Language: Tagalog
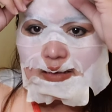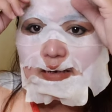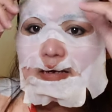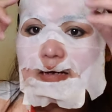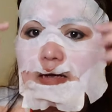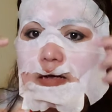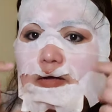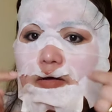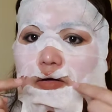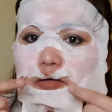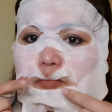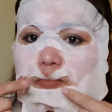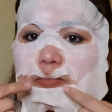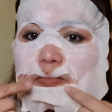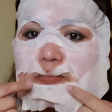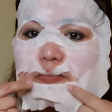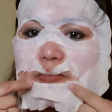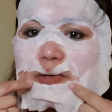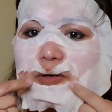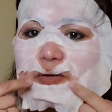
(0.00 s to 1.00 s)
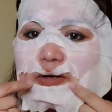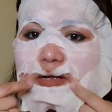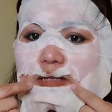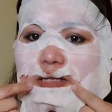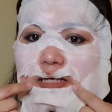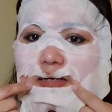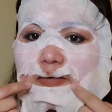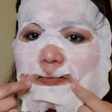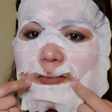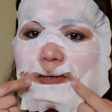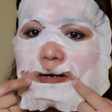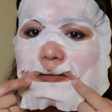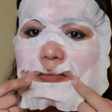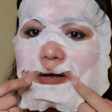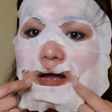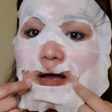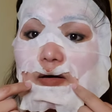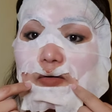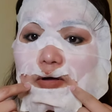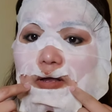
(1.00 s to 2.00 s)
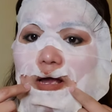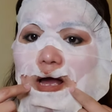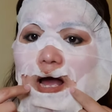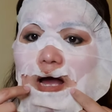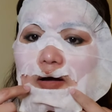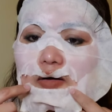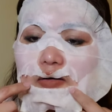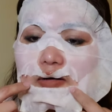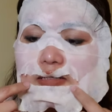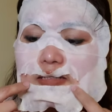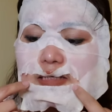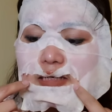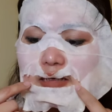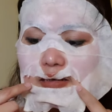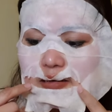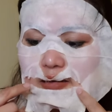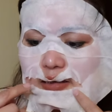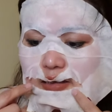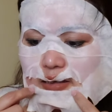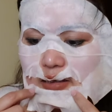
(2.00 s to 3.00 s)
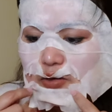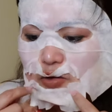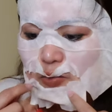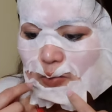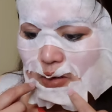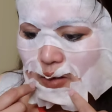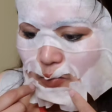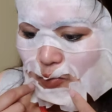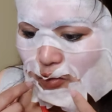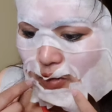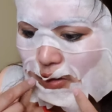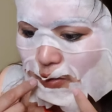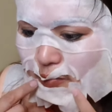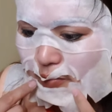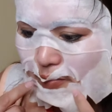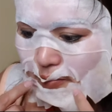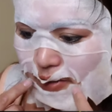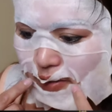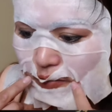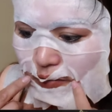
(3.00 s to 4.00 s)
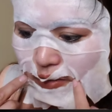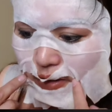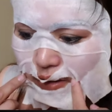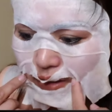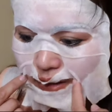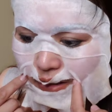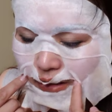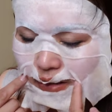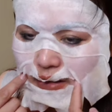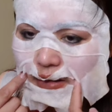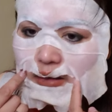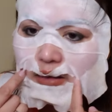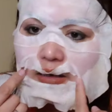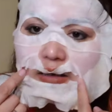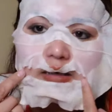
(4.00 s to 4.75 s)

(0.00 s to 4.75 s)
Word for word: Kaya yan, binunitan ko para makanguya ako kasi hindi ko maibuka yung bibig ko kanina.